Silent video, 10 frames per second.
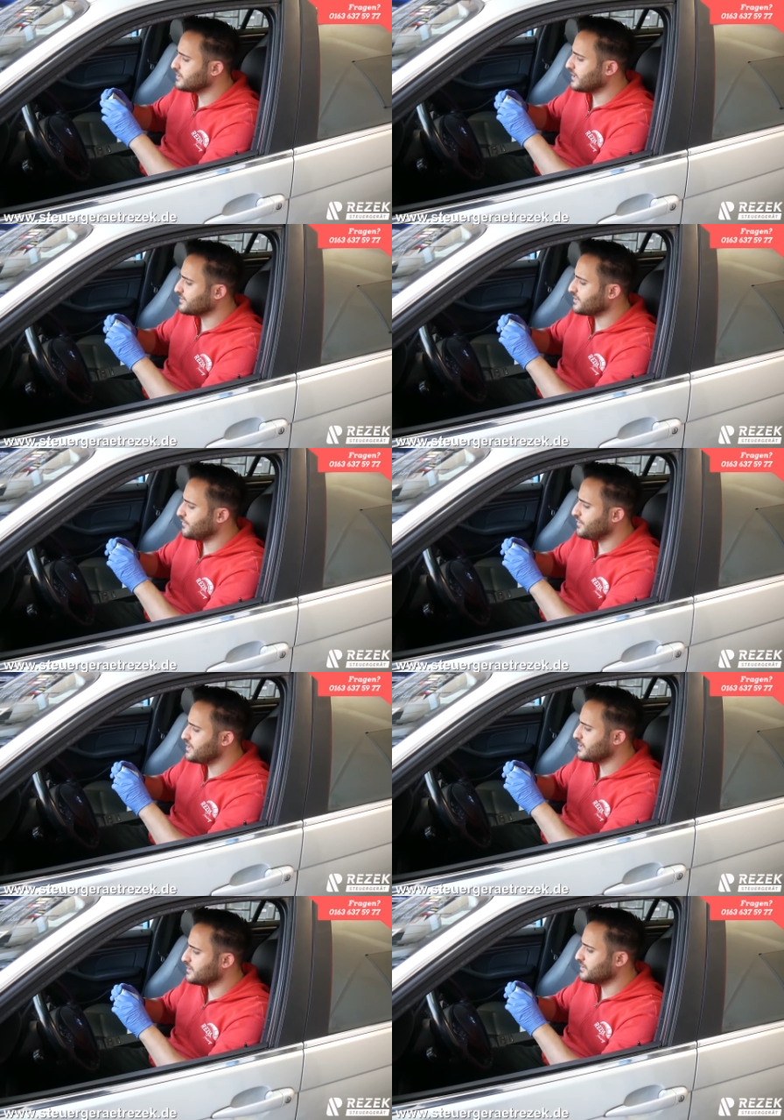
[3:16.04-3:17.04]
dass
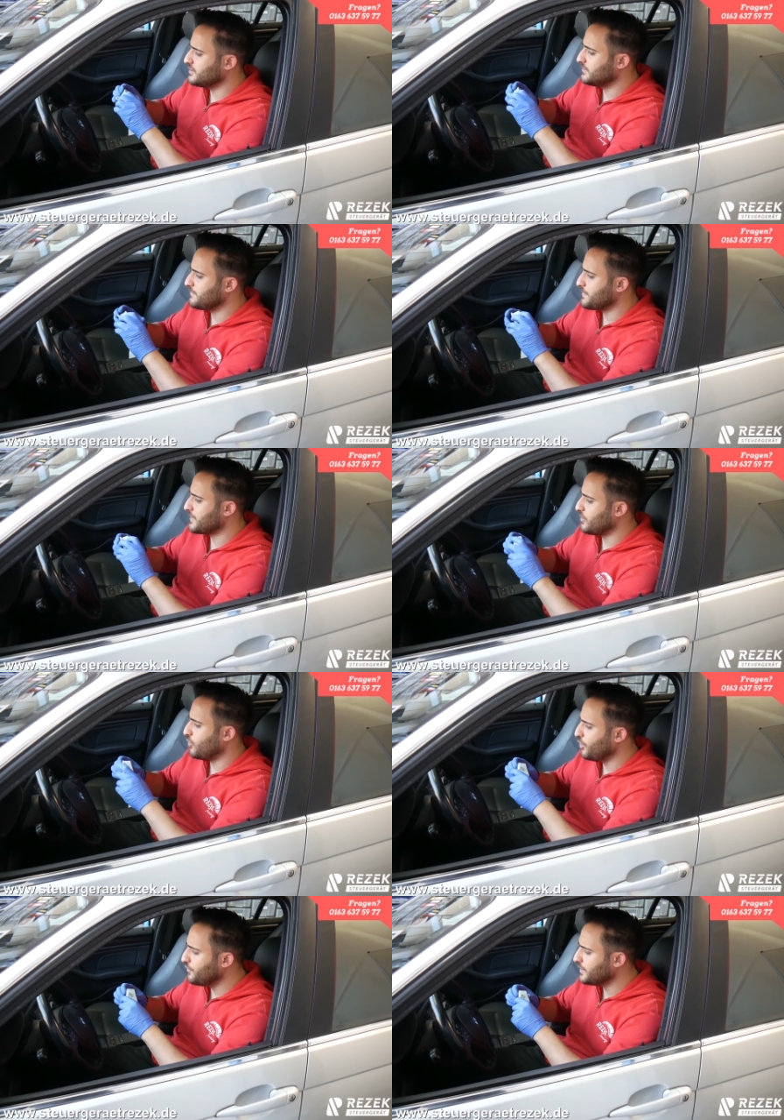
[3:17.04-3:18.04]
wir ähm,
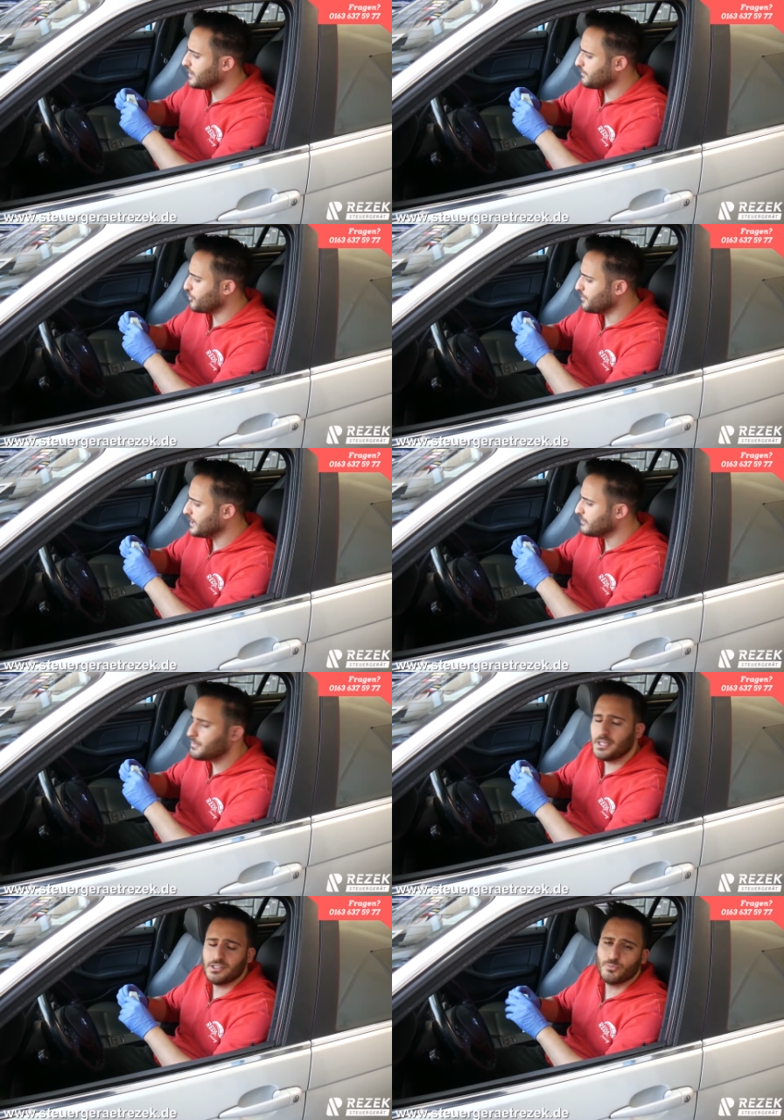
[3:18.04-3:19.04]
häufiger Probleme
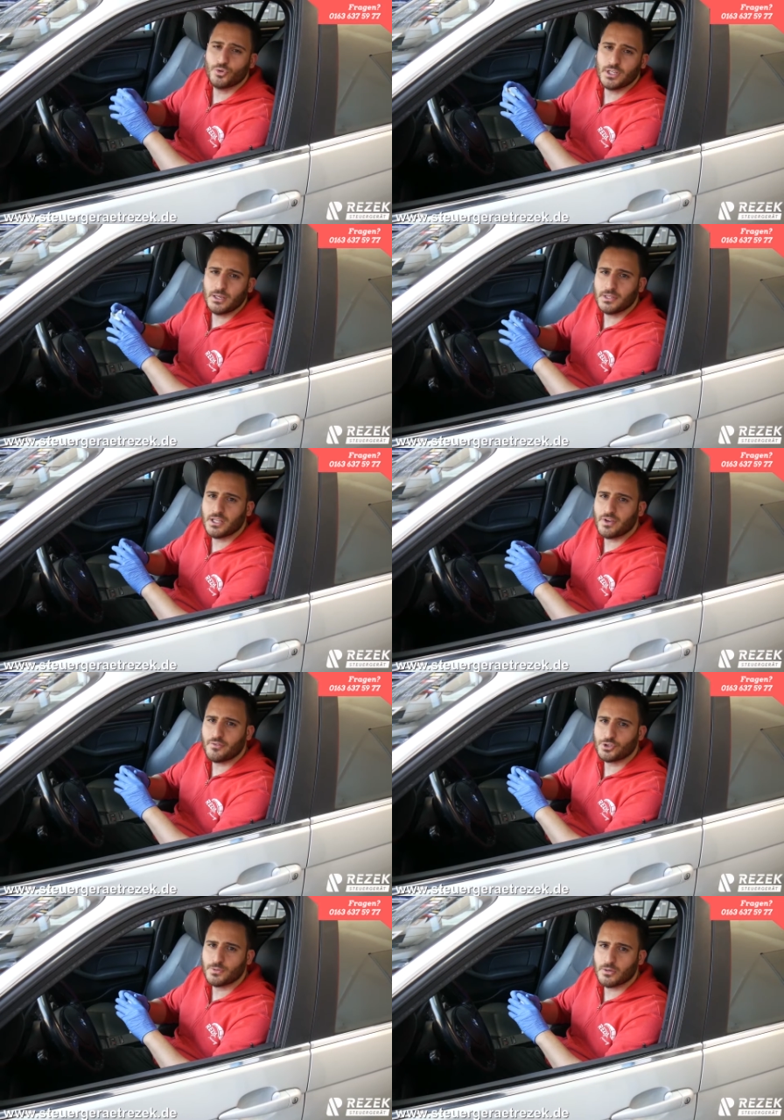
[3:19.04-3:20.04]
bei diesem Modell mit der
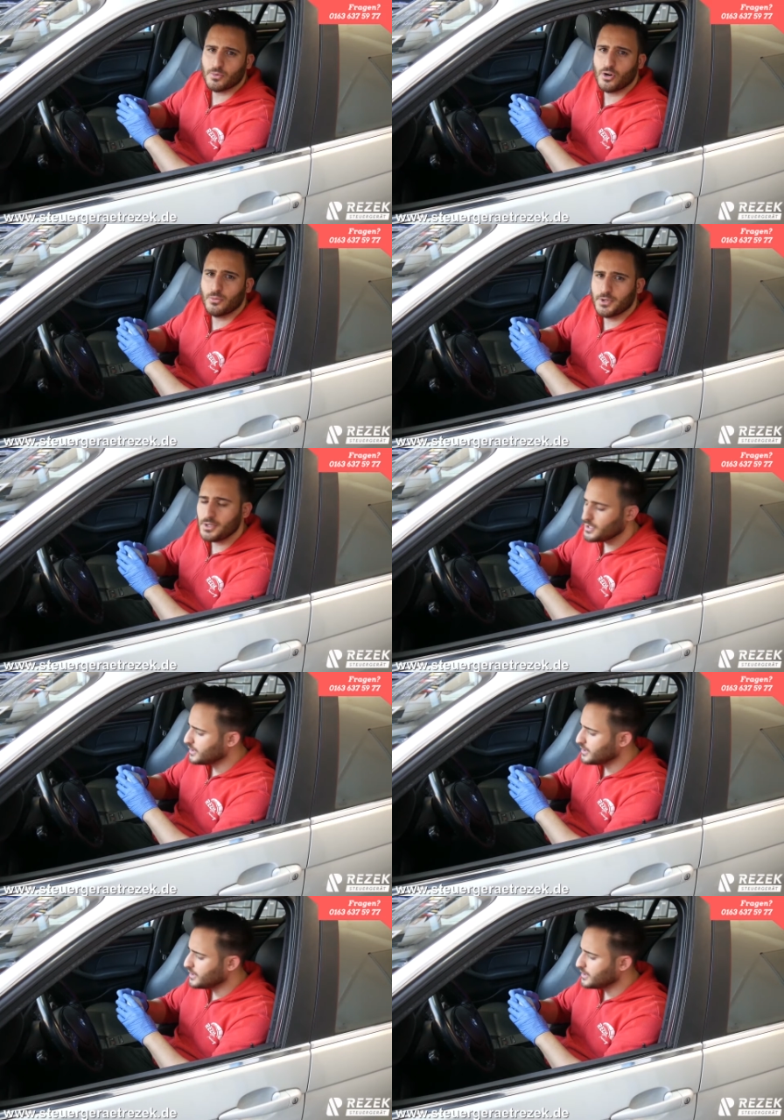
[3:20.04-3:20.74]
Wegfahrsperre bekommen.